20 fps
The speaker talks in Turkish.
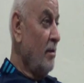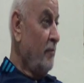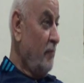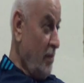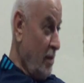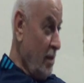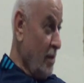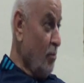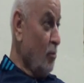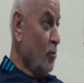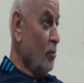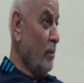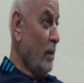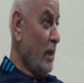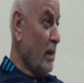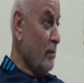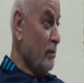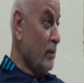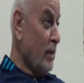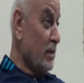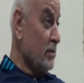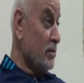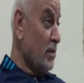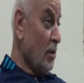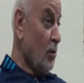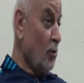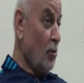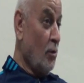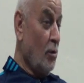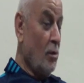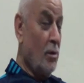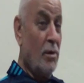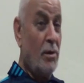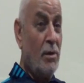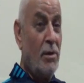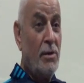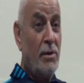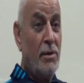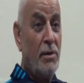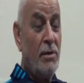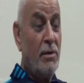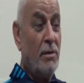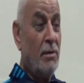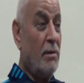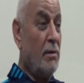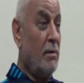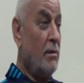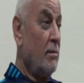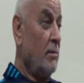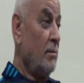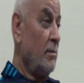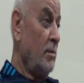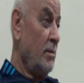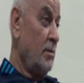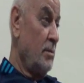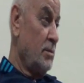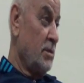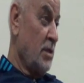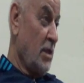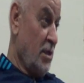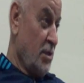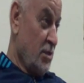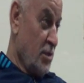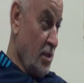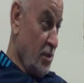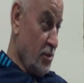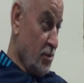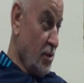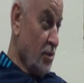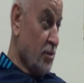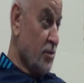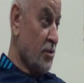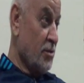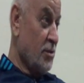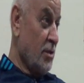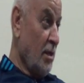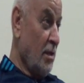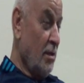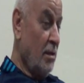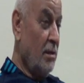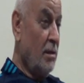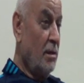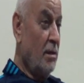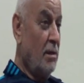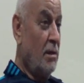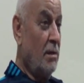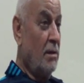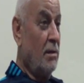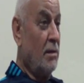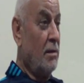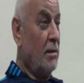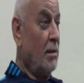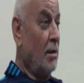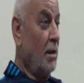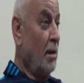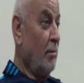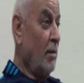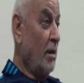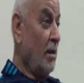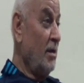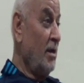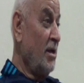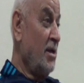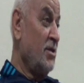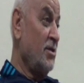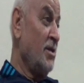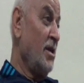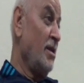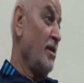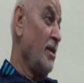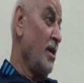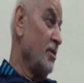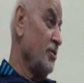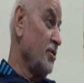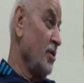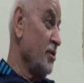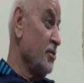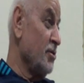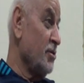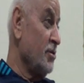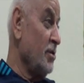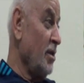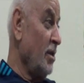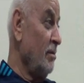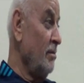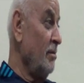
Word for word: Bir ben sana diyor. Sekiz sene çalışırsan ama iki sene daha çalışırsan